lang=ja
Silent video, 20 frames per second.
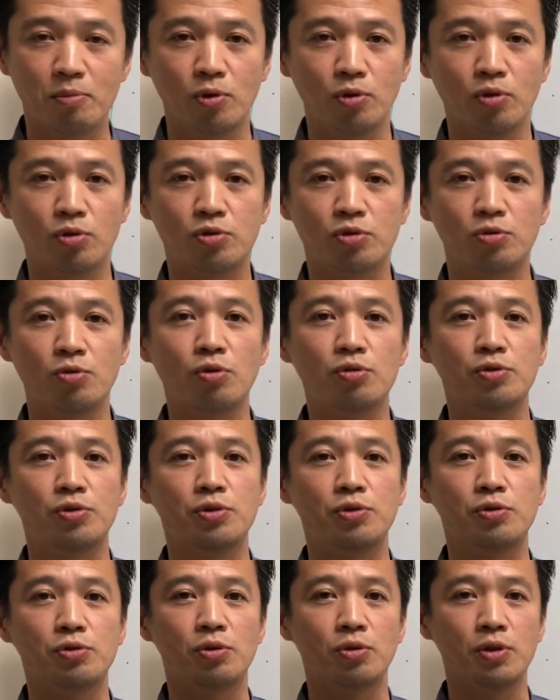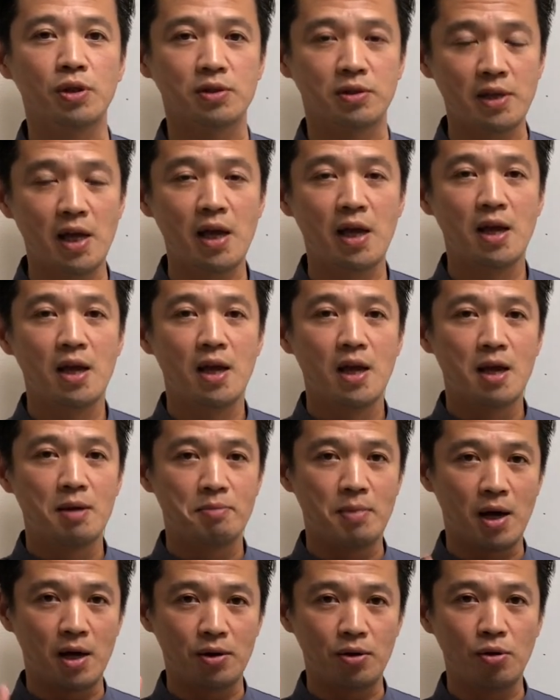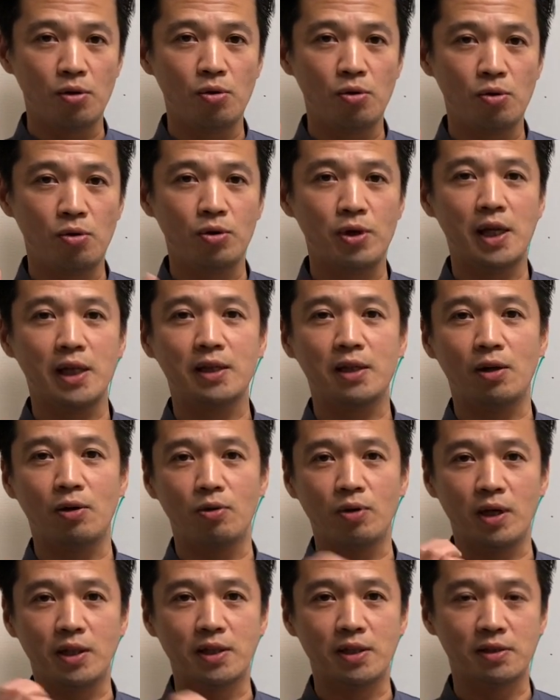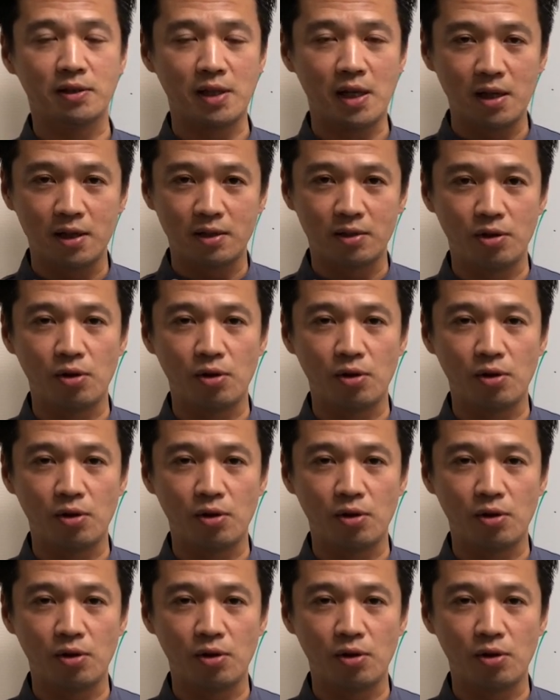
ものすごく有効ですね。まあ、両方やった方がいいですね。